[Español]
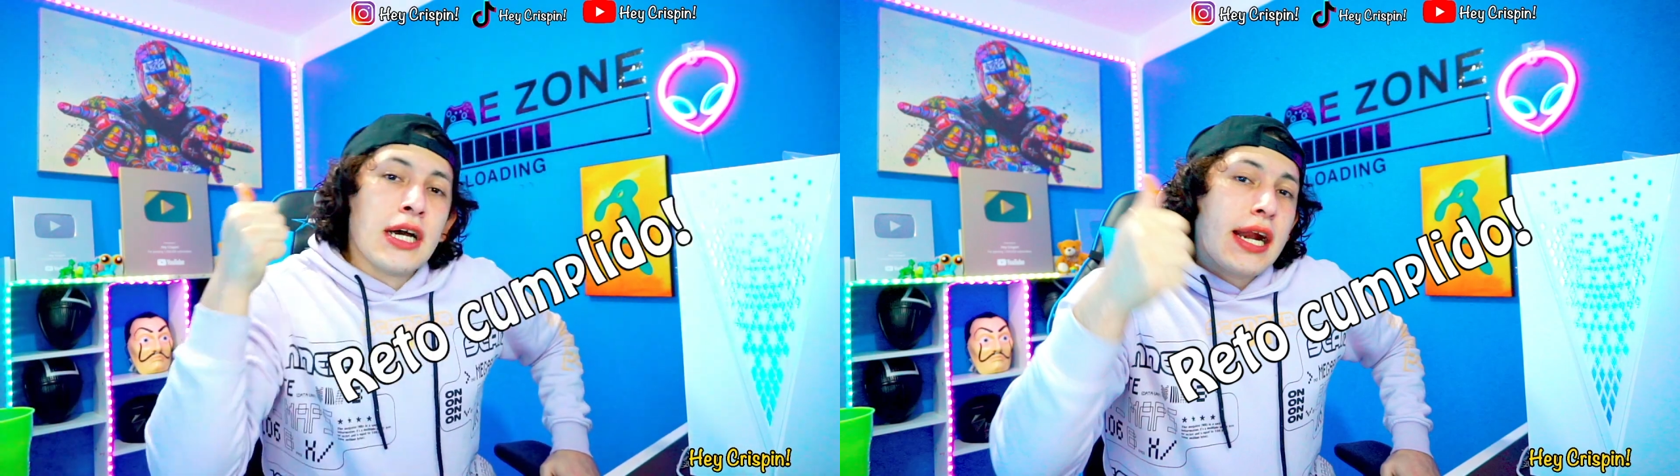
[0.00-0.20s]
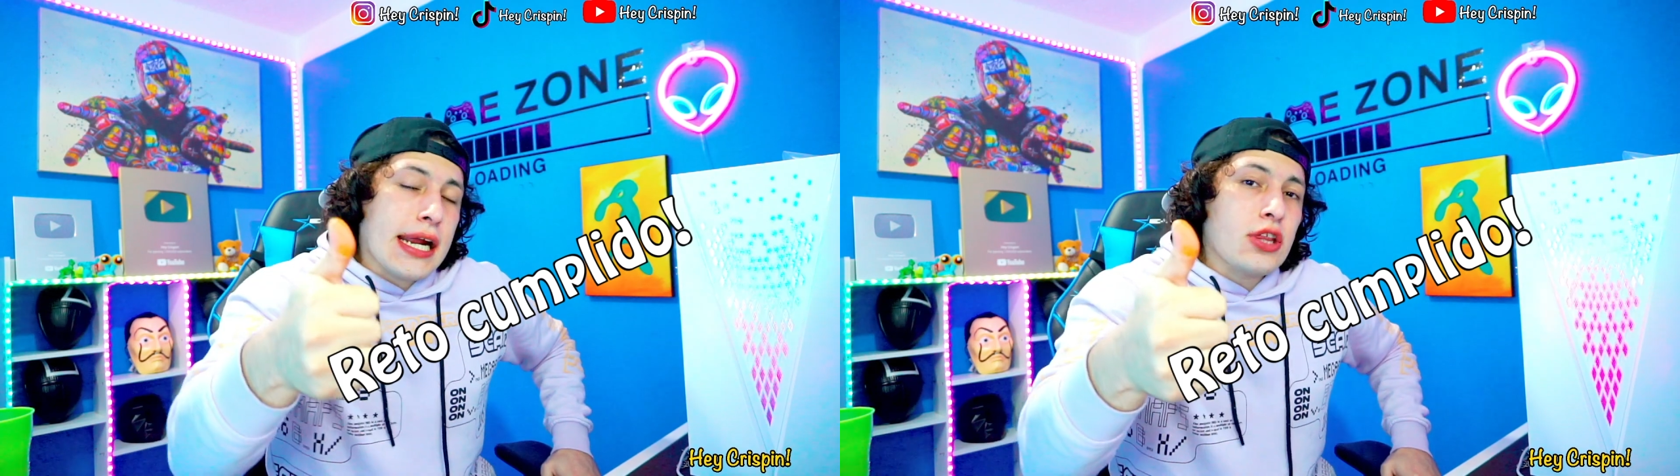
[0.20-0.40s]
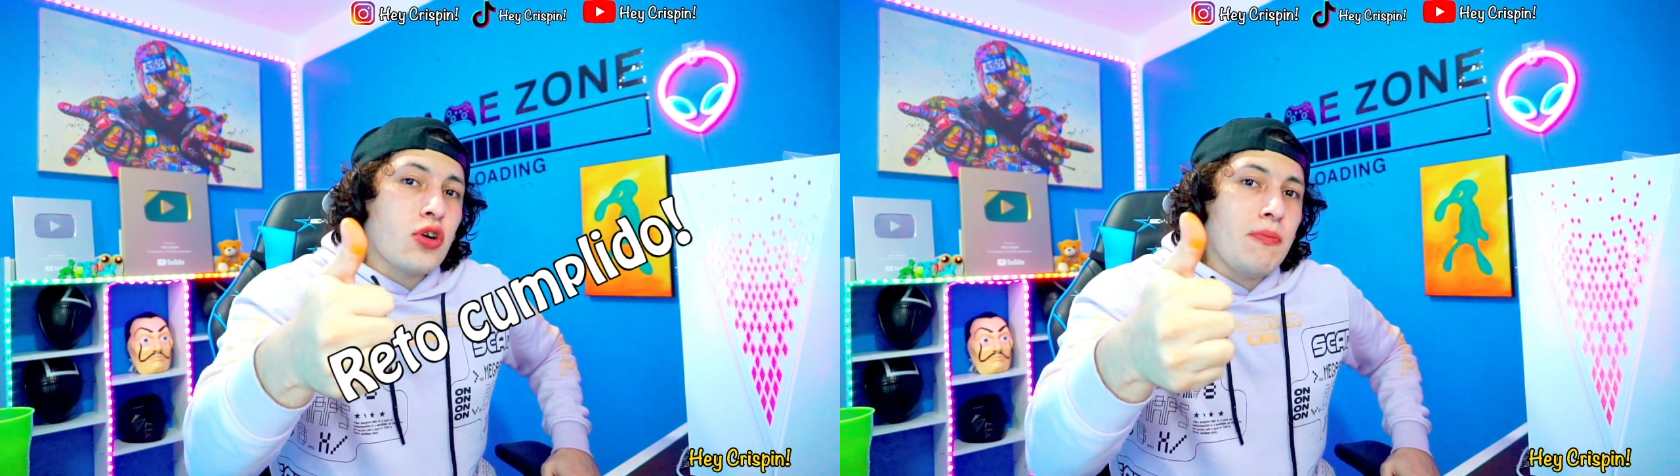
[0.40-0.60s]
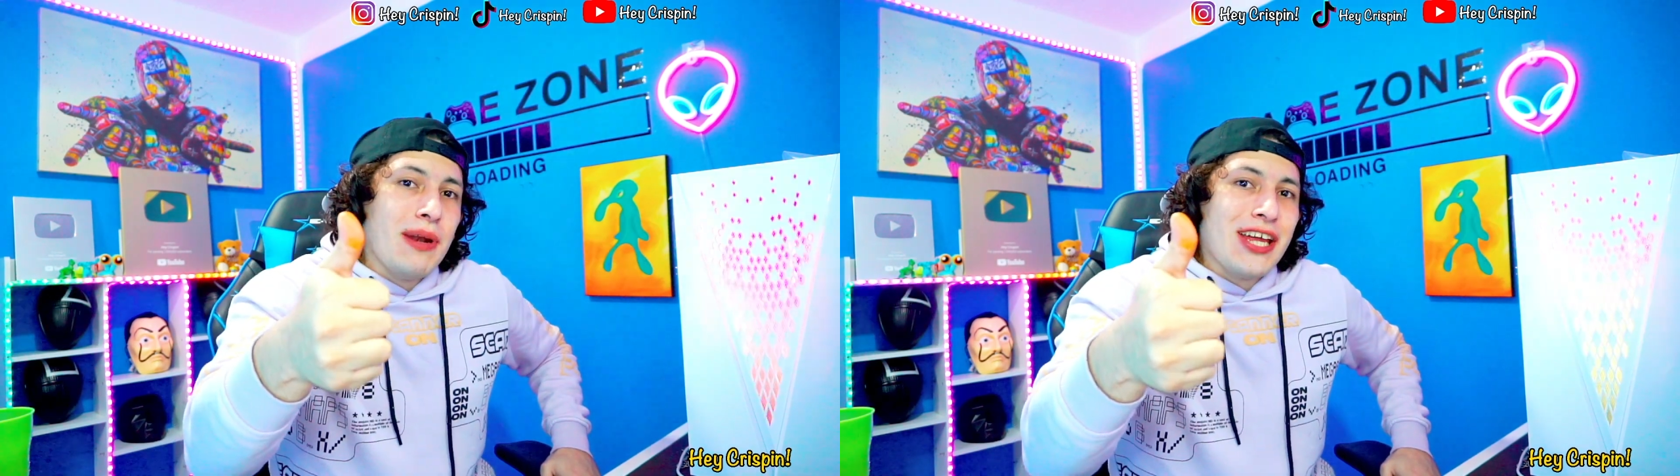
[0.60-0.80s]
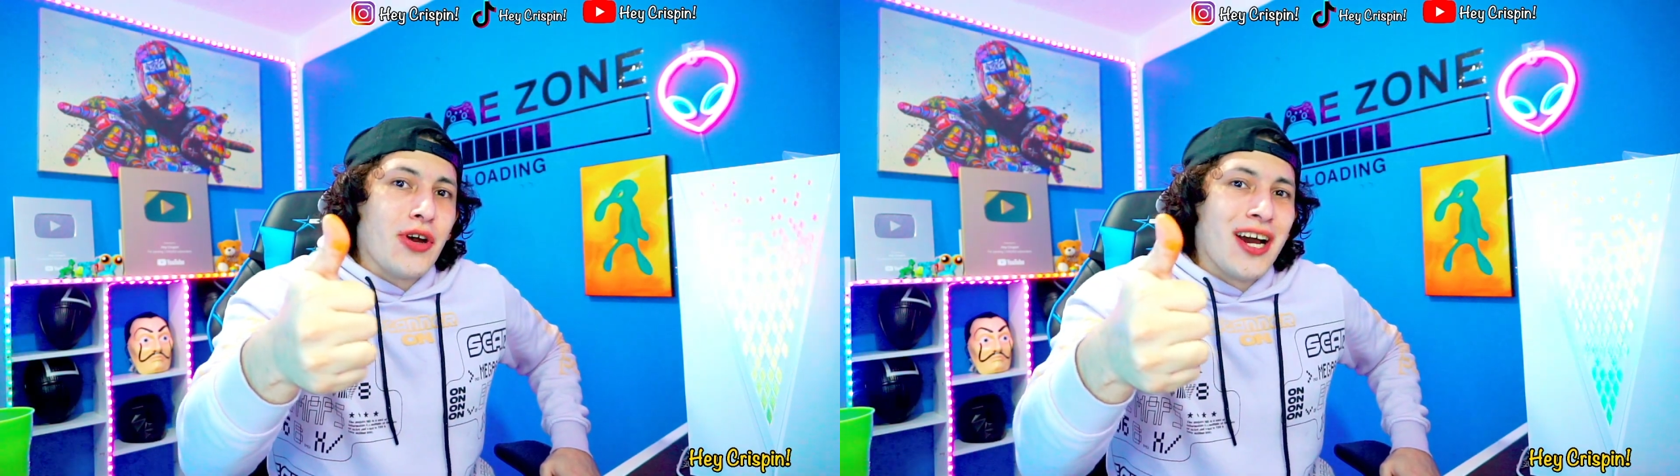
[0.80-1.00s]
Reto
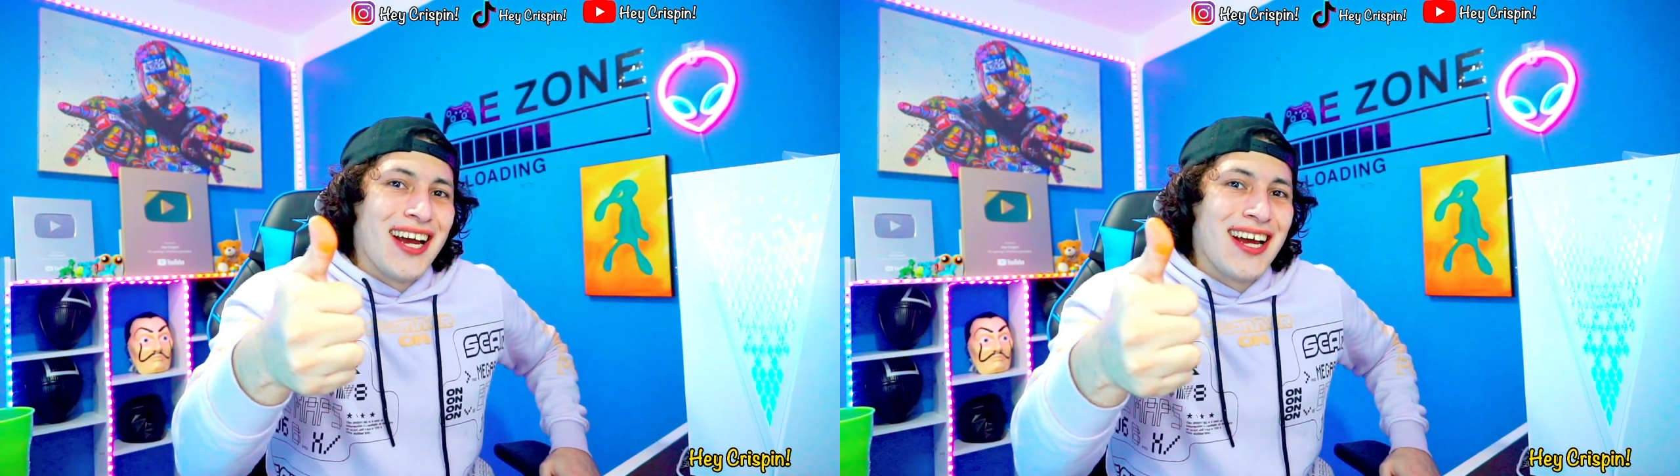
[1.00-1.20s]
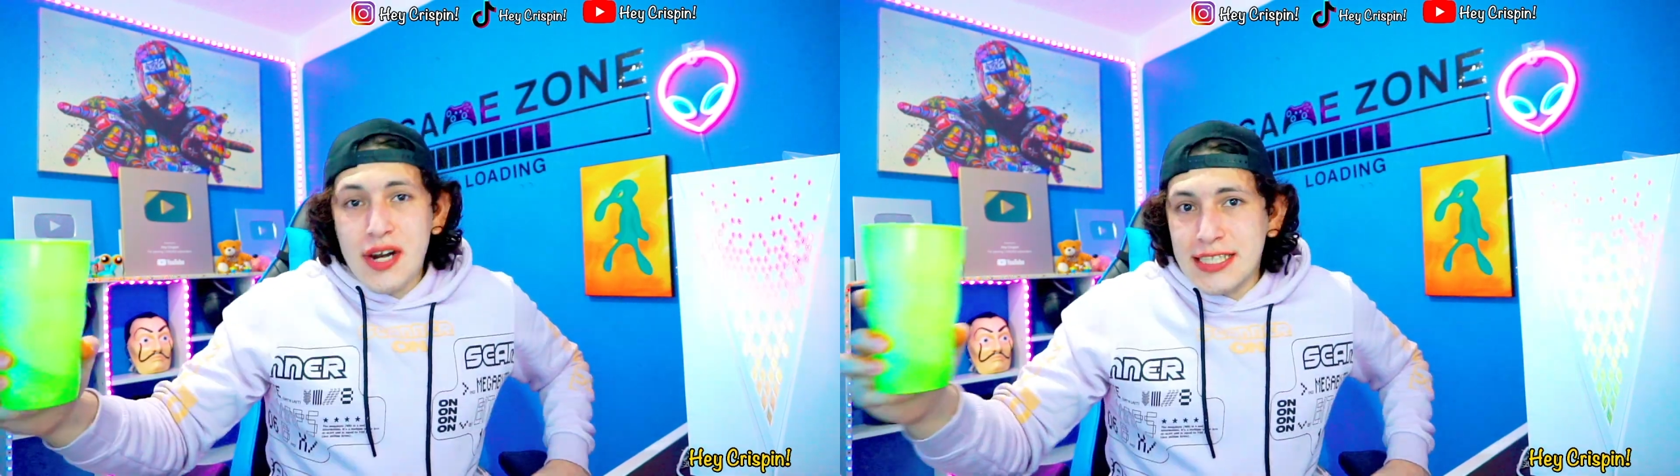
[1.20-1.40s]
cumplido. Ahora